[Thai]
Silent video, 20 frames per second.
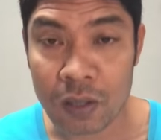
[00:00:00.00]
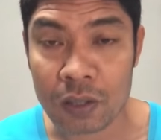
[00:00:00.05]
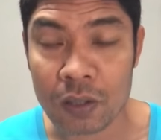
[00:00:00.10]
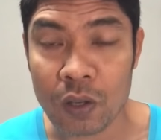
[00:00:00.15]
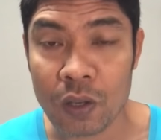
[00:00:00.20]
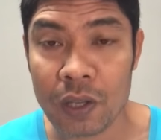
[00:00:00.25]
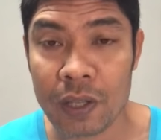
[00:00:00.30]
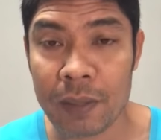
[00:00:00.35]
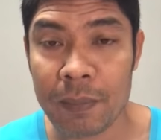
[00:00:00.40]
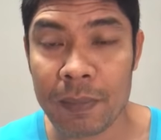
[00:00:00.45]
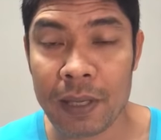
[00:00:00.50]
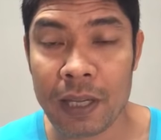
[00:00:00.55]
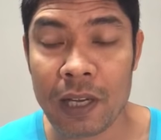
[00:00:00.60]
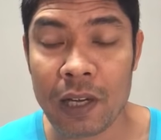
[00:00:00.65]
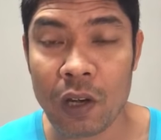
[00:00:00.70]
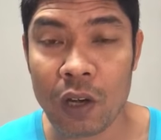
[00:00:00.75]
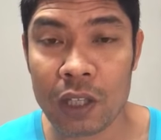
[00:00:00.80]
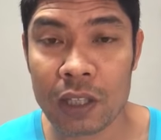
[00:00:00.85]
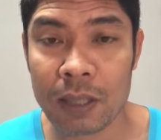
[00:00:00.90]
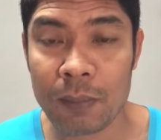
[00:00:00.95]
โดยมี
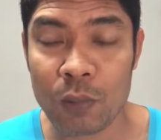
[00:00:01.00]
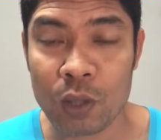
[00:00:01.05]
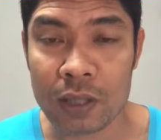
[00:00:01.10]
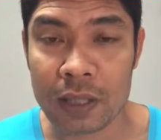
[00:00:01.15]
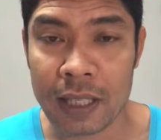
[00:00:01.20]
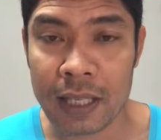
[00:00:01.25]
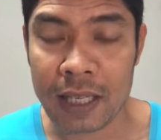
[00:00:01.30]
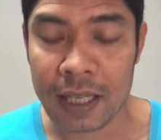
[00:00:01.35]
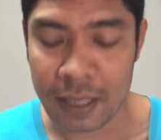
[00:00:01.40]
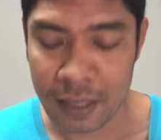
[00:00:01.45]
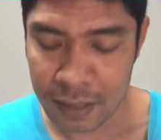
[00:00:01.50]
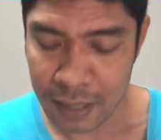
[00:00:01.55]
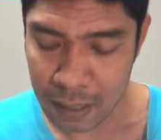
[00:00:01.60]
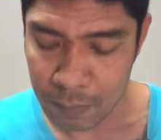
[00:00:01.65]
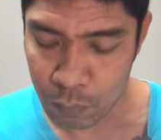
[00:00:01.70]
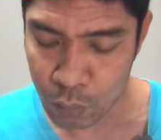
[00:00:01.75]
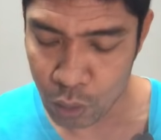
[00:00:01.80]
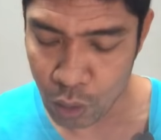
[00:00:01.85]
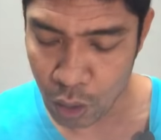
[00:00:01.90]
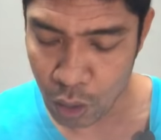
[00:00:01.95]
ร้อยตำรวจตีกิติศัก
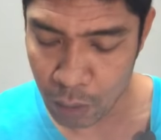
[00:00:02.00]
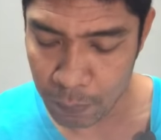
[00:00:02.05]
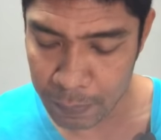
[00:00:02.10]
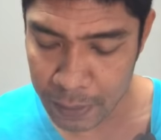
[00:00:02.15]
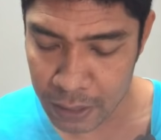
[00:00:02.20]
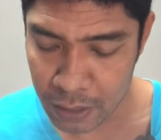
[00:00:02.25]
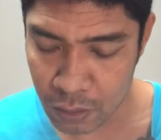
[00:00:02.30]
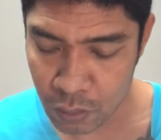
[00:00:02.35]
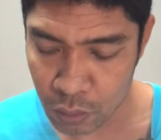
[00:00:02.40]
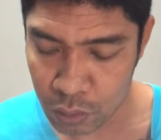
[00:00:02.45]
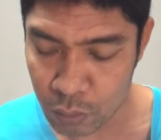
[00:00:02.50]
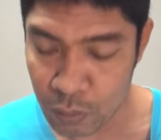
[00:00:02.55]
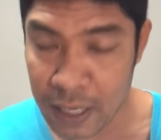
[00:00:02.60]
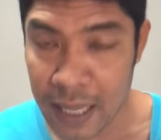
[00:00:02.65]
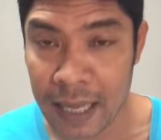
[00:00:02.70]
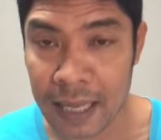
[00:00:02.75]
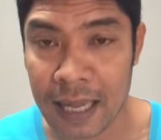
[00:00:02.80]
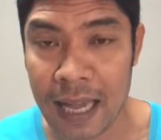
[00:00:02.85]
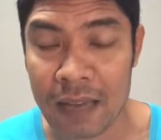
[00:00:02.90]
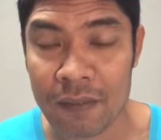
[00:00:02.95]
ดิ์มูดอเป็นคนดูแล
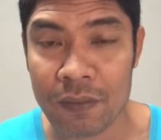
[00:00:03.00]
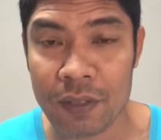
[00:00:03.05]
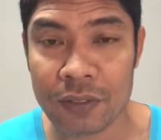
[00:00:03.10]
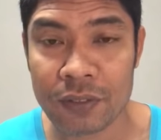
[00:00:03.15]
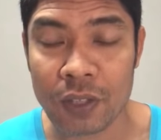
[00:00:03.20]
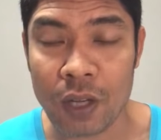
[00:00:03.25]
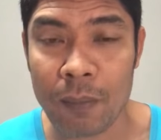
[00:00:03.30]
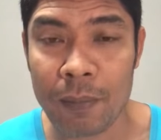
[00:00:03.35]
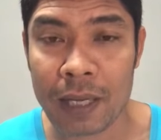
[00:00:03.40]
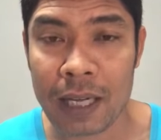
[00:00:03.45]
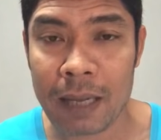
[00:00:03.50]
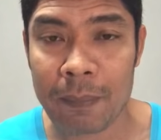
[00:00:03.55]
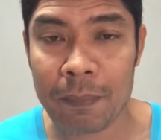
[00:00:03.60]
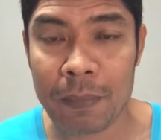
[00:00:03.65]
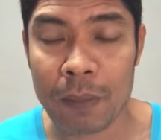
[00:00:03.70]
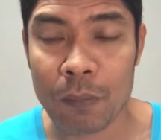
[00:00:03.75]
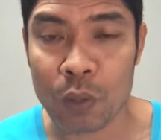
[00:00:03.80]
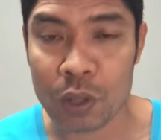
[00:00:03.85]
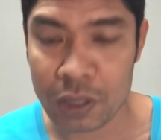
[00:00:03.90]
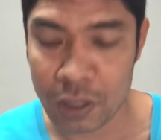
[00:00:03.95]
การฟิตซ้อมนะครับ
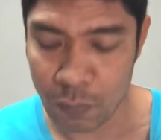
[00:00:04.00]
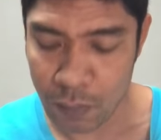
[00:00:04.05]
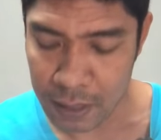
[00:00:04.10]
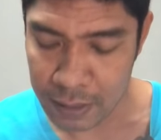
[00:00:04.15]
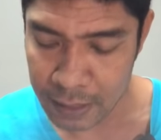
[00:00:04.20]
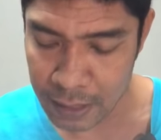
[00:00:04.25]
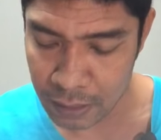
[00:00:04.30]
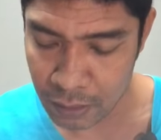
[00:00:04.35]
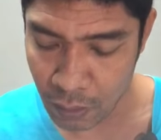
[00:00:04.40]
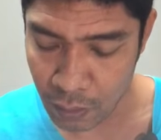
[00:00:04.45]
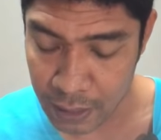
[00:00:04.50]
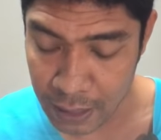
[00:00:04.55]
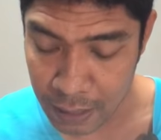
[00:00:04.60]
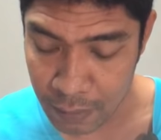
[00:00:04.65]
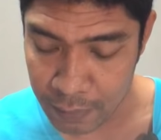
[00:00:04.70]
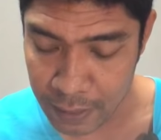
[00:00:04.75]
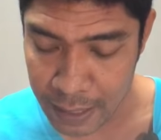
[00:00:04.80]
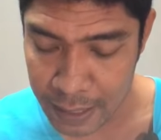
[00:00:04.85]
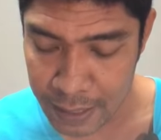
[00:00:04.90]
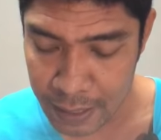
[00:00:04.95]
เป็นมวยจังหวะเตะต่อยเข่า
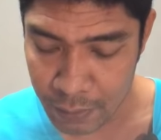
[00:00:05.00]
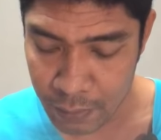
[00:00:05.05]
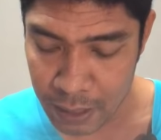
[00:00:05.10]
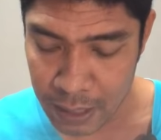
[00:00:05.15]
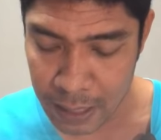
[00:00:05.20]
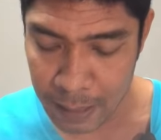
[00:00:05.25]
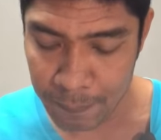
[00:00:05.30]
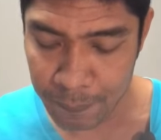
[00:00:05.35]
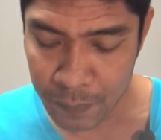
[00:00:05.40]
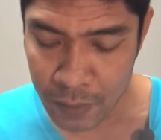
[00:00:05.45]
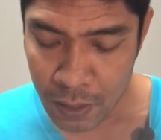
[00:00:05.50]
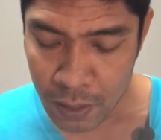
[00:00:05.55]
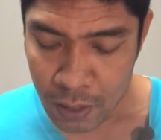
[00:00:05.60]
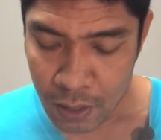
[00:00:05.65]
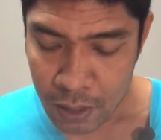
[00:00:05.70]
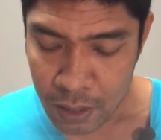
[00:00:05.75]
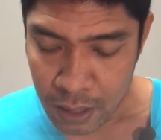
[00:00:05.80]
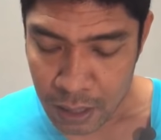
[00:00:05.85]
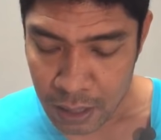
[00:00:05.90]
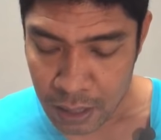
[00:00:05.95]
ในเหนียวนะครับ
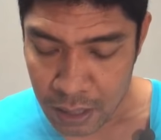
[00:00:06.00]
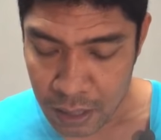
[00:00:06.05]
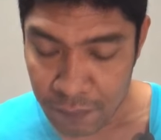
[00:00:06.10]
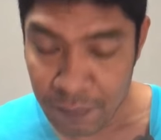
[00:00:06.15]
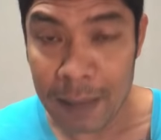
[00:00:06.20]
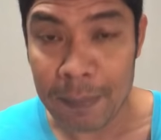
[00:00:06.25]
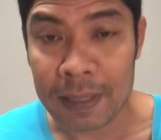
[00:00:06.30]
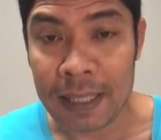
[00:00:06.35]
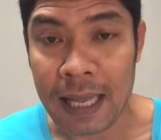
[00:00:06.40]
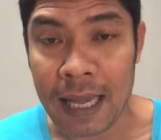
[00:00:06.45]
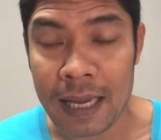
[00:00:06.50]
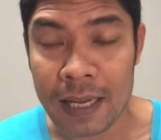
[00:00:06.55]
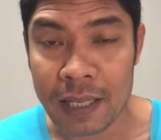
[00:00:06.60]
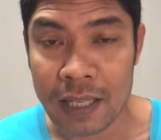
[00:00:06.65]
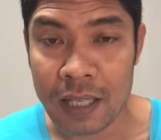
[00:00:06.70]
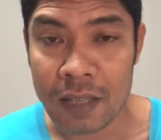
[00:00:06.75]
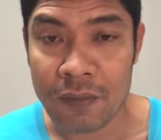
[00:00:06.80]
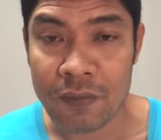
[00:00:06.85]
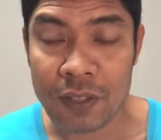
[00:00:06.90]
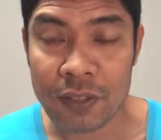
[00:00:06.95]
ฟ้าประธาน
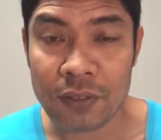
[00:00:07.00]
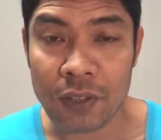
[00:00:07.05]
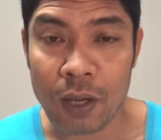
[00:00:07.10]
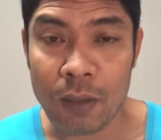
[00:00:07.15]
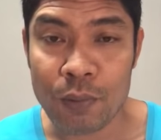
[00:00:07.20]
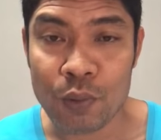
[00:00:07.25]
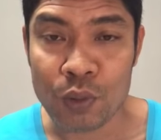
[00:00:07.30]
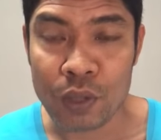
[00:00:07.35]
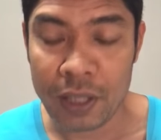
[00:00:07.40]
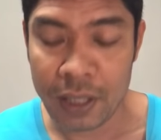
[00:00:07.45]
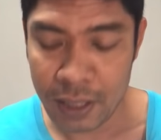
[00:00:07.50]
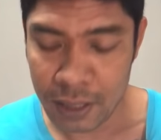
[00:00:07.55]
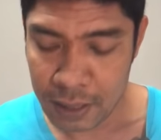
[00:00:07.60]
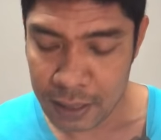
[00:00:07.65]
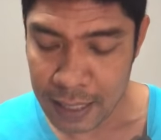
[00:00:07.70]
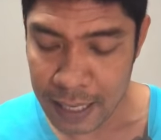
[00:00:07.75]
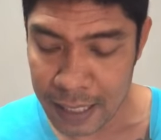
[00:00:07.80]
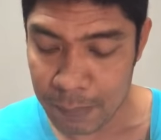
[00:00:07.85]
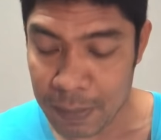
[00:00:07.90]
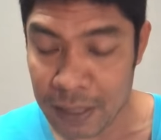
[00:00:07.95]
นี่ฟิตซ้อมอยู่ที่
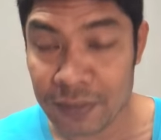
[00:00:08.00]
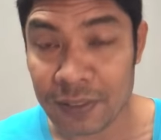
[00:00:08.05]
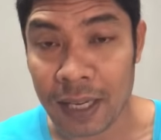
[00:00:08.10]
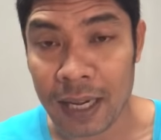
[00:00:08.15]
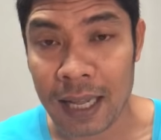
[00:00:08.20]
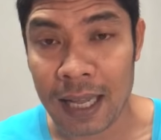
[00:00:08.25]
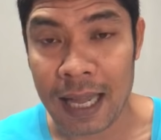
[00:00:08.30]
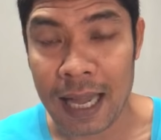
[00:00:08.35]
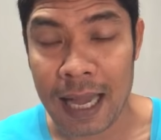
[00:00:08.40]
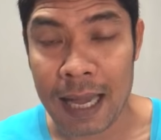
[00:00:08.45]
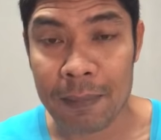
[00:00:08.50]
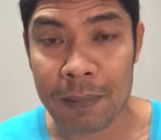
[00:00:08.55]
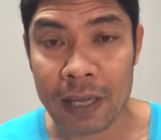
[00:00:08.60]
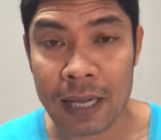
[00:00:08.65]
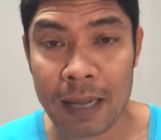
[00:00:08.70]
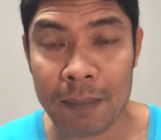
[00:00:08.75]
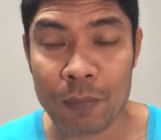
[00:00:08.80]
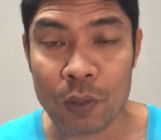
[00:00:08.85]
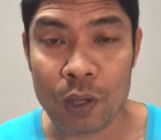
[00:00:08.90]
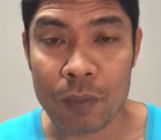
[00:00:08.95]
ค่าดับบันสารคามนะค
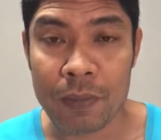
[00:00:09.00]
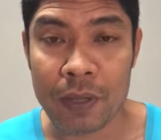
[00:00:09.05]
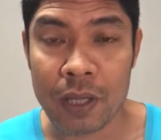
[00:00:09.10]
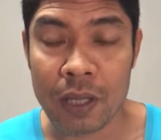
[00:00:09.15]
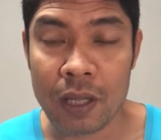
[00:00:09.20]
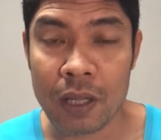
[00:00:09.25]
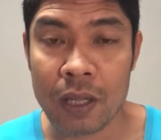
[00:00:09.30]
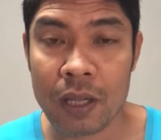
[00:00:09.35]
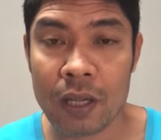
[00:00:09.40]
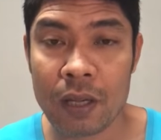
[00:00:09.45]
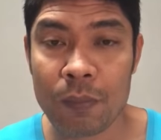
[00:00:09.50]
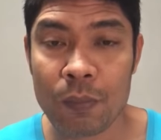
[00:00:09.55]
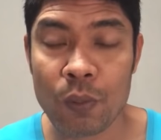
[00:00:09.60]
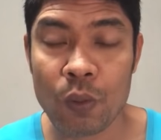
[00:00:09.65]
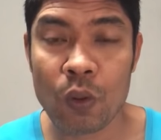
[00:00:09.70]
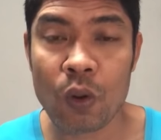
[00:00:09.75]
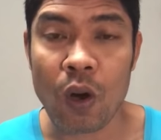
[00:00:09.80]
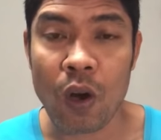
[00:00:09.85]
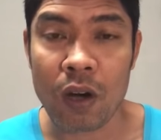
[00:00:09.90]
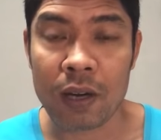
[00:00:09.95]
รับโดยมี
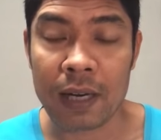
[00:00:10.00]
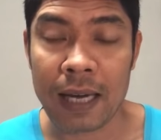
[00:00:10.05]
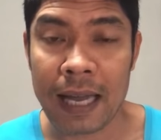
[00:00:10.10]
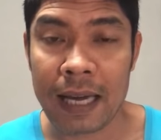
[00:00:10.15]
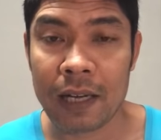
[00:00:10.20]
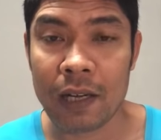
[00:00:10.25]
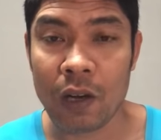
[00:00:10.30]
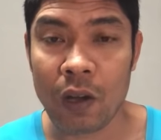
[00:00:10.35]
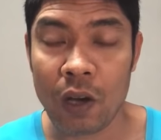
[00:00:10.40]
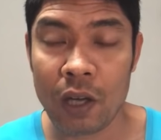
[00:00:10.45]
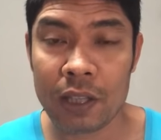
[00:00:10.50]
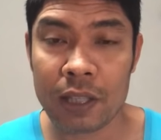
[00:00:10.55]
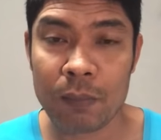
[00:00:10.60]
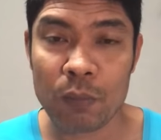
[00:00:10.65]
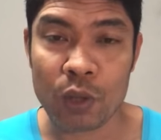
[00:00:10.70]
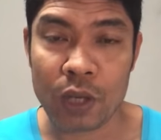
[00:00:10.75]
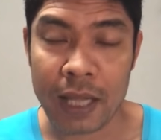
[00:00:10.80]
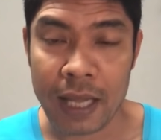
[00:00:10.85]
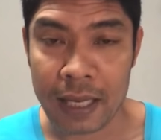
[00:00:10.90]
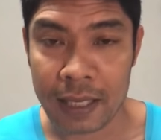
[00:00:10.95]
ผู้กองรันร้อยตำร
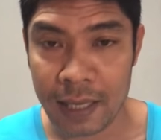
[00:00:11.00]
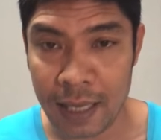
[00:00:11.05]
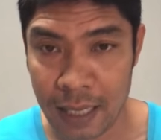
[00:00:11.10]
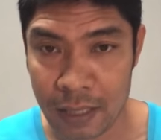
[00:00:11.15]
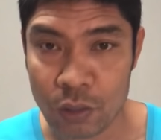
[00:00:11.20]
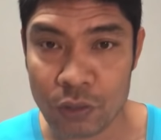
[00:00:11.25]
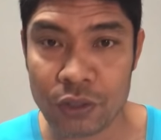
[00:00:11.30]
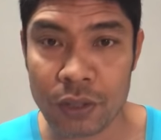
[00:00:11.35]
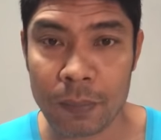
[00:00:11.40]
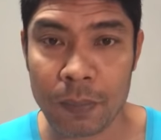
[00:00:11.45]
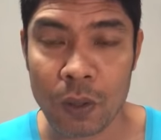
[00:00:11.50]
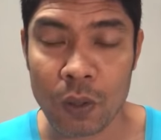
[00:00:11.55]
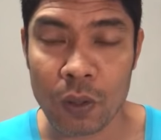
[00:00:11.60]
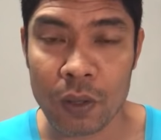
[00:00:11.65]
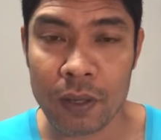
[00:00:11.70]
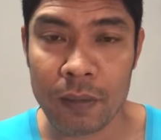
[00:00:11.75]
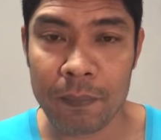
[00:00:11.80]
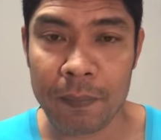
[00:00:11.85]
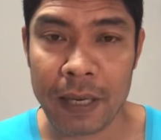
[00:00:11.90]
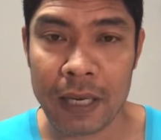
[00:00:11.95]
วจเอกนิรันดร์ยศพล
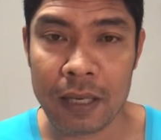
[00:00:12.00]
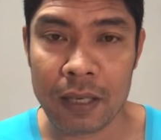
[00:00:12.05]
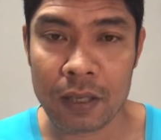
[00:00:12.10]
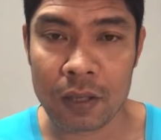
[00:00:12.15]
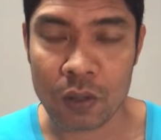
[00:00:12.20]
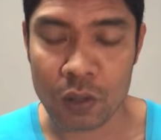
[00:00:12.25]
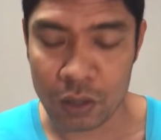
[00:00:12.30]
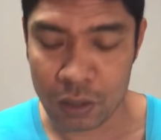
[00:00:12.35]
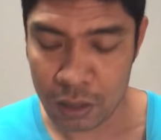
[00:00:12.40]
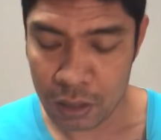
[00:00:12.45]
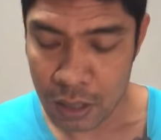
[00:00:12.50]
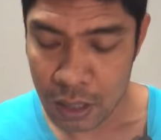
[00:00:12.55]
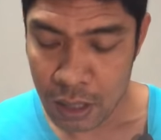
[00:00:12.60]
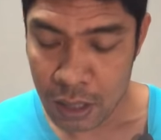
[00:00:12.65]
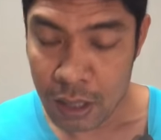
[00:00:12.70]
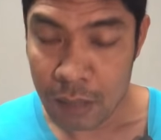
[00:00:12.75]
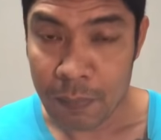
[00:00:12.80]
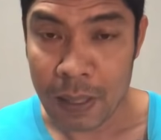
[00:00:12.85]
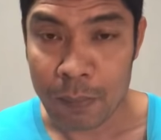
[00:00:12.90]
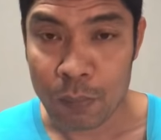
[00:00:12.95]
เป็นคน
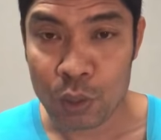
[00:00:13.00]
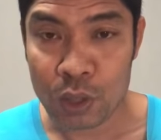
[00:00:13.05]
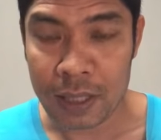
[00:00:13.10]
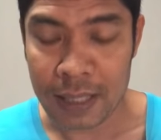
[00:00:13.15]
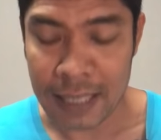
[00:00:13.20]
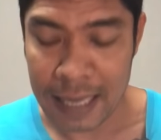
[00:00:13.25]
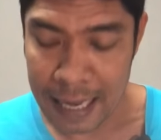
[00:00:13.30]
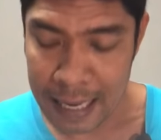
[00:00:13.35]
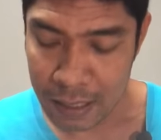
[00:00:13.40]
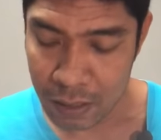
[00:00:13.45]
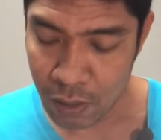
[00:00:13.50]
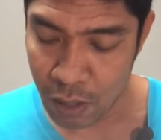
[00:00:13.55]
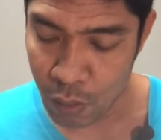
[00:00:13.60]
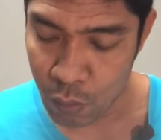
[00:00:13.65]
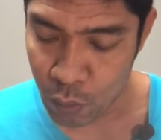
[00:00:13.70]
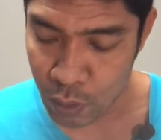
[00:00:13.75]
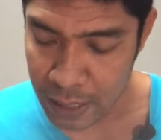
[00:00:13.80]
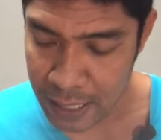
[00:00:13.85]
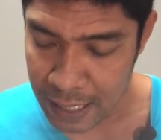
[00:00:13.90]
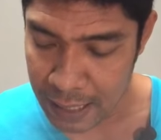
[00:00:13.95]
เป็นผู้จัดการ แล้วก็
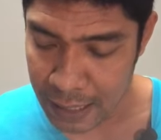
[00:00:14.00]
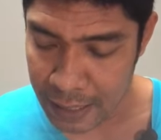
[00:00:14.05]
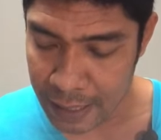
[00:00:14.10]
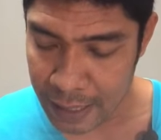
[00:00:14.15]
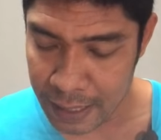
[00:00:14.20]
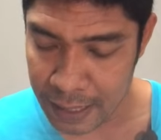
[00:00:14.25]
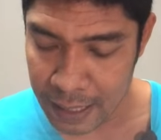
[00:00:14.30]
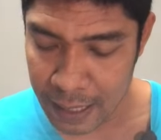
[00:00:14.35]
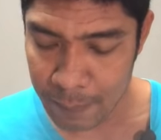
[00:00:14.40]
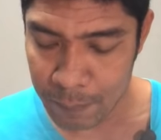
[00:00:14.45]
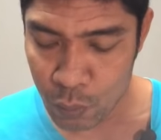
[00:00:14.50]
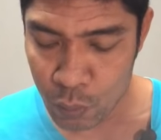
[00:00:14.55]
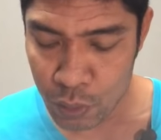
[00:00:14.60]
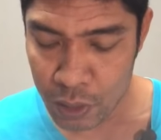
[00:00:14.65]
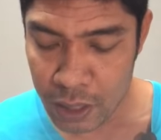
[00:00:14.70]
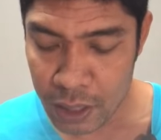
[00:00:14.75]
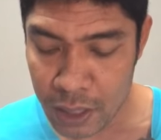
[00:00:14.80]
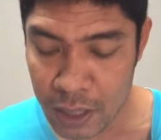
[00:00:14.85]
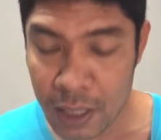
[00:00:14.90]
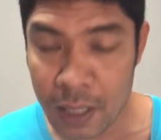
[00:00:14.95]
หัวหน้าคณะนะครับคู่
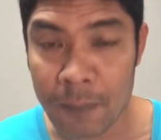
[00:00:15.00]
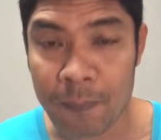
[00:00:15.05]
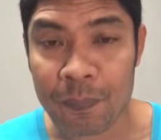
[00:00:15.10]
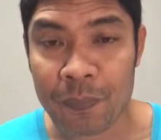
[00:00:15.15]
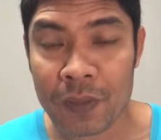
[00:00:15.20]
นี้นี่